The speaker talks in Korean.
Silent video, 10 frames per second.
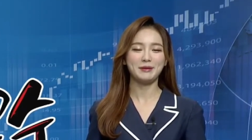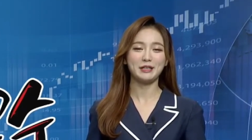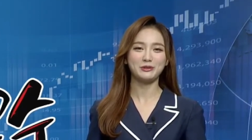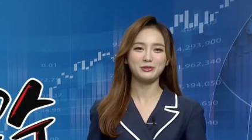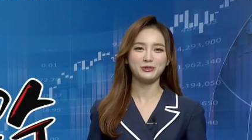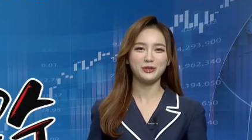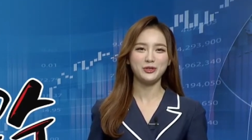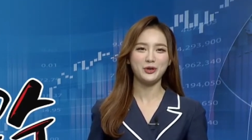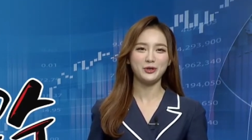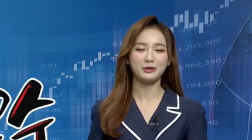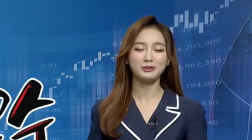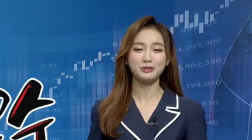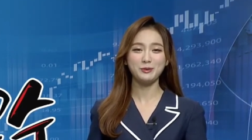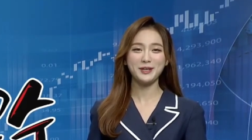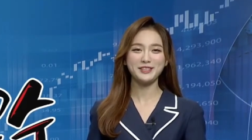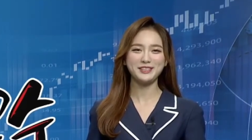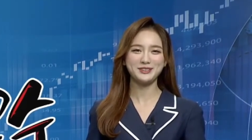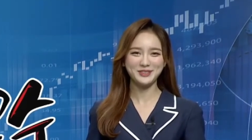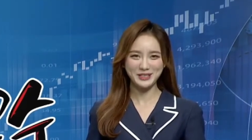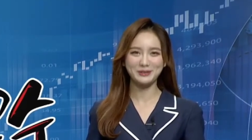방송 출연이 어려운 스마이드
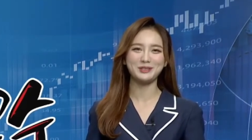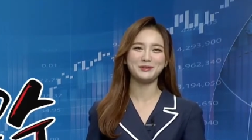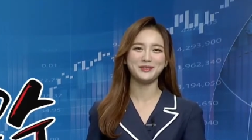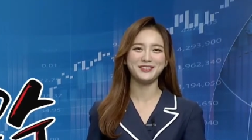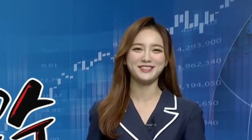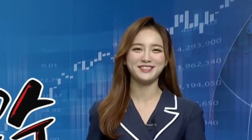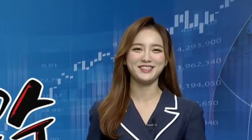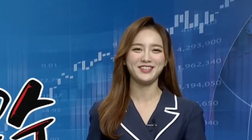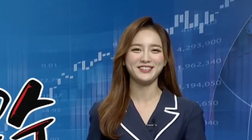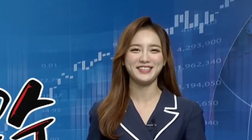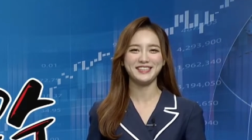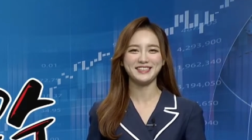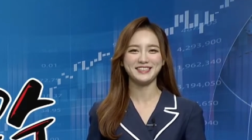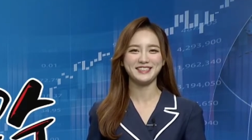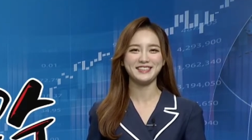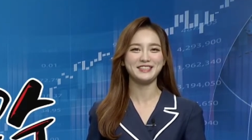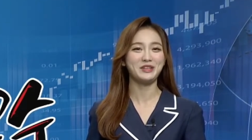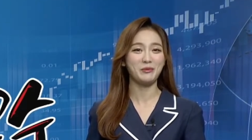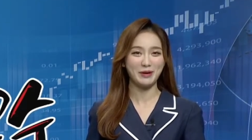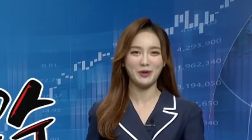투자 고수분들 저희 제작진이
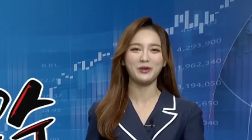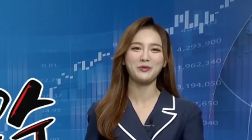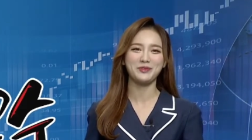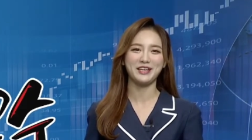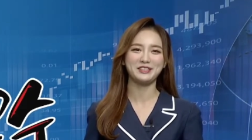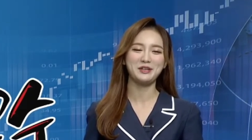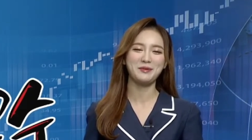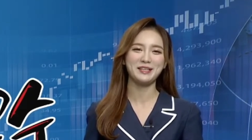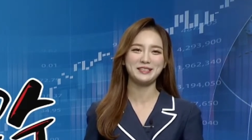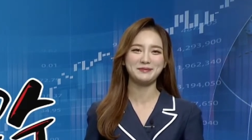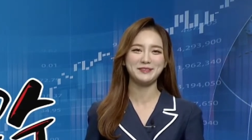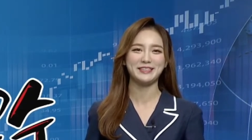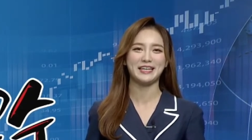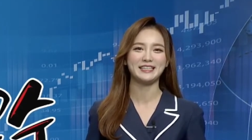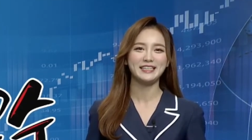정말 어렵게 섭외했습니다.